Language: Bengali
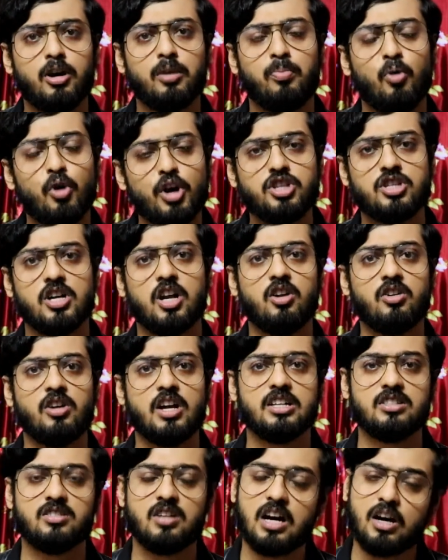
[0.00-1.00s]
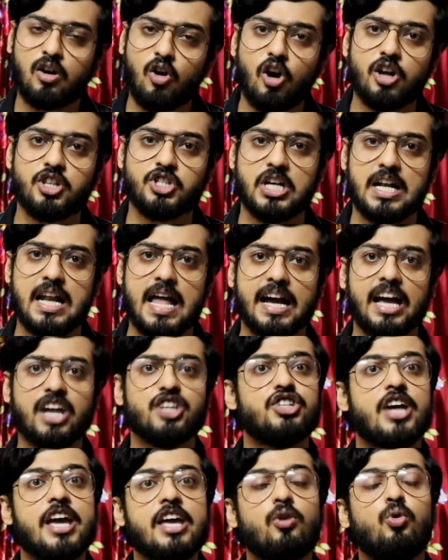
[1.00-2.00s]
পরিচালনায় যা খরচা লাগে
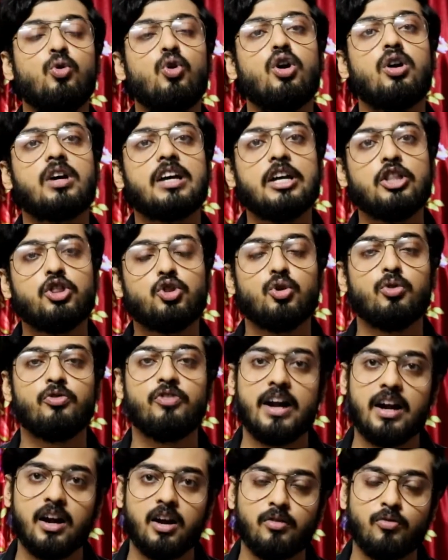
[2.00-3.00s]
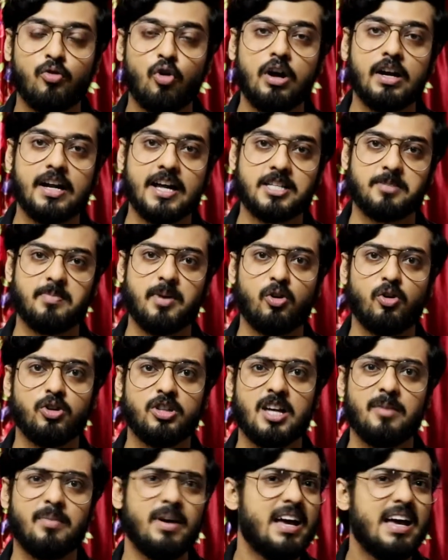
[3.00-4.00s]
সেইগুলো কিন্তু ভোল্টাস বেকো
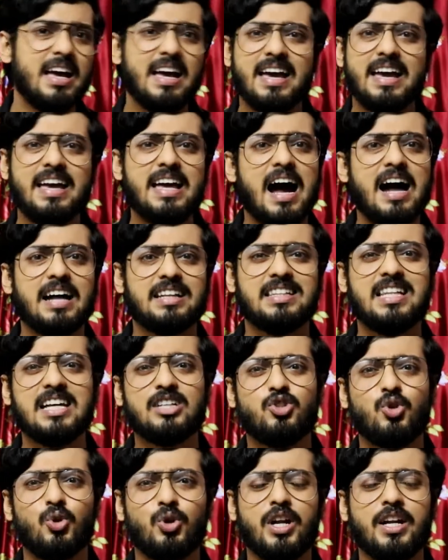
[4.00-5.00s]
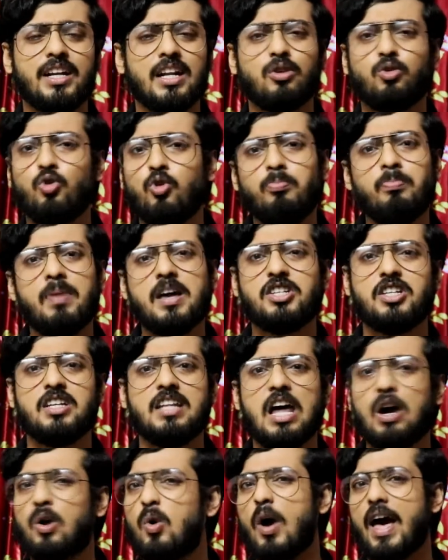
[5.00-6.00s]
দেবে এই আর্থিক চুক্তিটা খুব বেশি
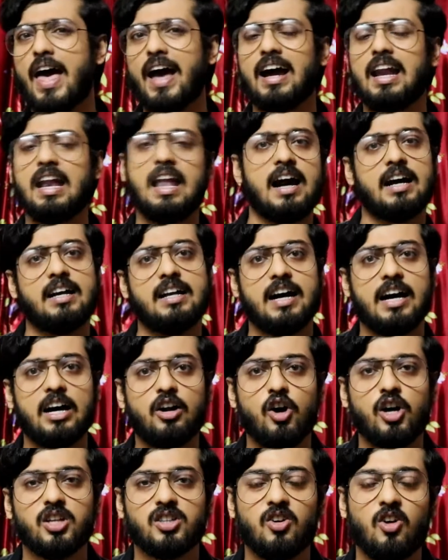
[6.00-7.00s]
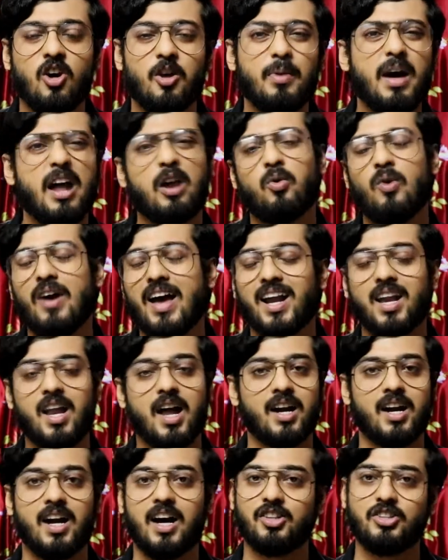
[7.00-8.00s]
না কয়েক লাখ টাকার হয়তো হবে আর কয়েক লাখ
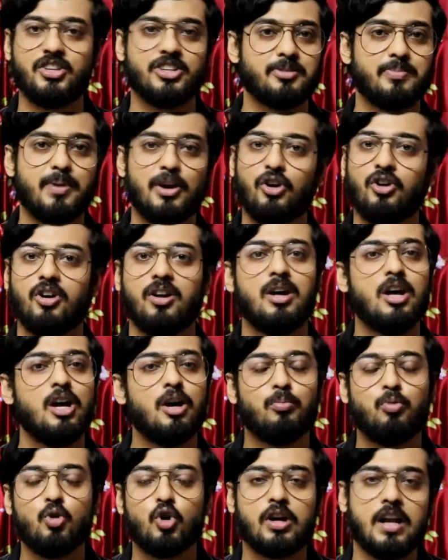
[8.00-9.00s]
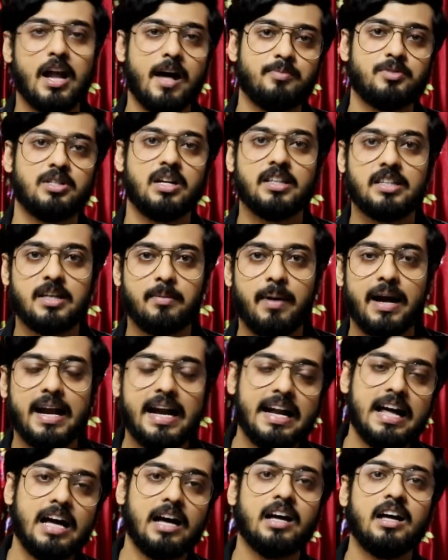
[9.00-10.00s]
টাকা তো ইস্ট বেঙ্গল পুরো ক্লাব চালাতে পারে
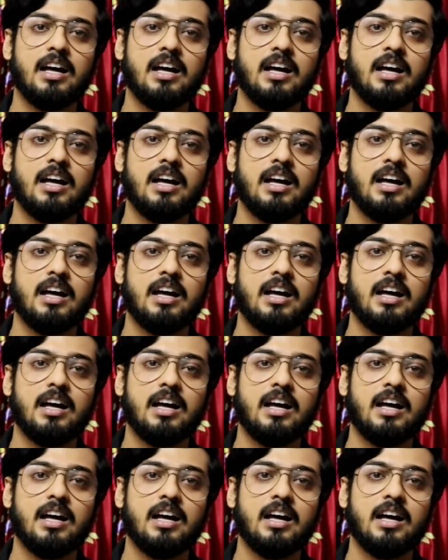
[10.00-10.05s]
না